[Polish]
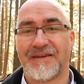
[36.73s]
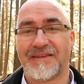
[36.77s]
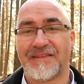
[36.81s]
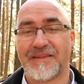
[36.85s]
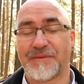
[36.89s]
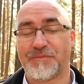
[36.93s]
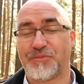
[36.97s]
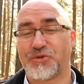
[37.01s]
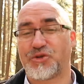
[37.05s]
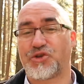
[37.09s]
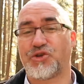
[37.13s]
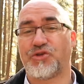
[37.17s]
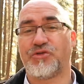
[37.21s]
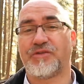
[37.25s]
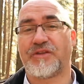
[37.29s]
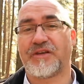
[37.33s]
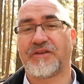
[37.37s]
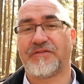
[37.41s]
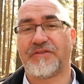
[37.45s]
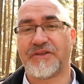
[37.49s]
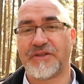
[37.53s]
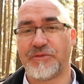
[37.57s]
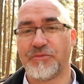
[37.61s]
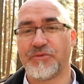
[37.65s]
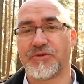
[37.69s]
Na
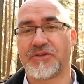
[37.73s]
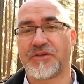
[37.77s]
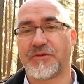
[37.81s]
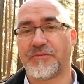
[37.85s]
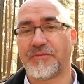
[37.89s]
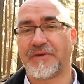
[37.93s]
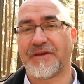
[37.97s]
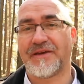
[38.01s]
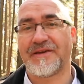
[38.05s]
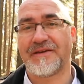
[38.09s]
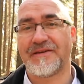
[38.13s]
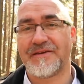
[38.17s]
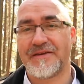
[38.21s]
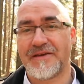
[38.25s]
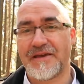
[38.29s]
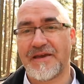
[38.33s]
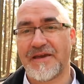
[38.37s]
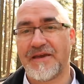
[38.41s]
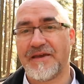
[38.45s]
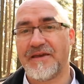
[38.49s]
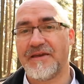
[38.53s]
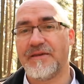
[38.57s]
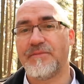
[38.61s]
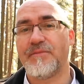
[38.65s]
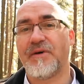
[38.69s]
początek weźmy sobie
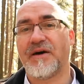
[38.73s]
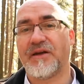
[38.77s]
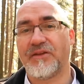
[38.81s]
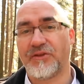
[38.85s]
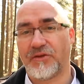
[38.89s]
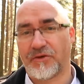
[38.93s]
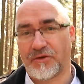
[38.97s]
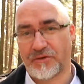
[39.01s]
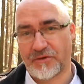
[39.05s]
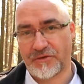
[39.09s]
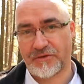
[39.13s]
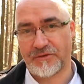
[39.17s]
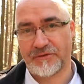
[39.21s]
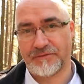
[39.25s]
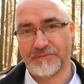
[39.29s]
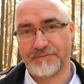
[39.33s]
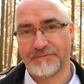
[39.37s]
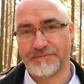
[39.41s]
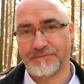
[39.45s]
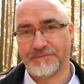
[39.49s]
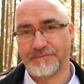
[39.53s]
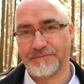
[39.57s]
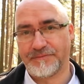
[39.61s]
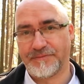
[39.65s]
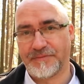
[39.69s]
Imanoch.
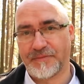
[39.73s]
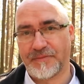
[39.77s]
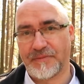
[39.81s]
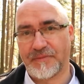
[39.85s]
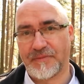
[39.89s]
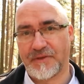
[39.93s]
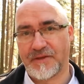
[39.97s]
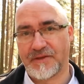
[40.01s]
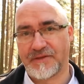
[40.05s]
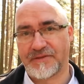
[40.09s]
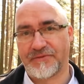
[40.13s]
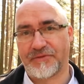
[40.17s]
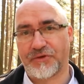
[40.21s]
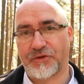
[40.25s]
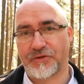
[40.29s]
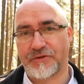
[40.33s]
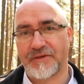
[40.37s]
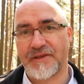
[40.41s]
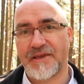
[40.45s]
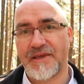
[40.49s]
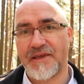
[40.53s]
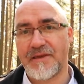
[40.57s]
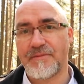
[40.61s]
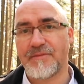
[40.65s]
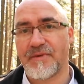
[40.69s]
Zwrot
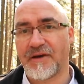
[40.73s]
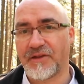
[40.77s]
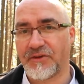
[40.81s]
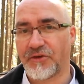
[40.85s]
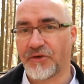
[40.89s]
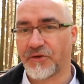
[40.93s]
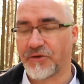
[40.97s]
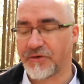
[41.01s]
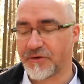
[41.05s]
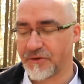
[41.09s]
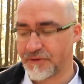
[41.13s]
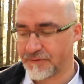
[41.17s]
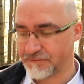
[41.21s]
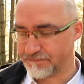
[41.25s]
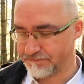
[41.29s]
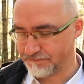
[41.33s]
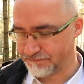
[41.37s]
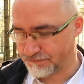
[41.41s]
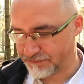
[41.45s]
Imanoch.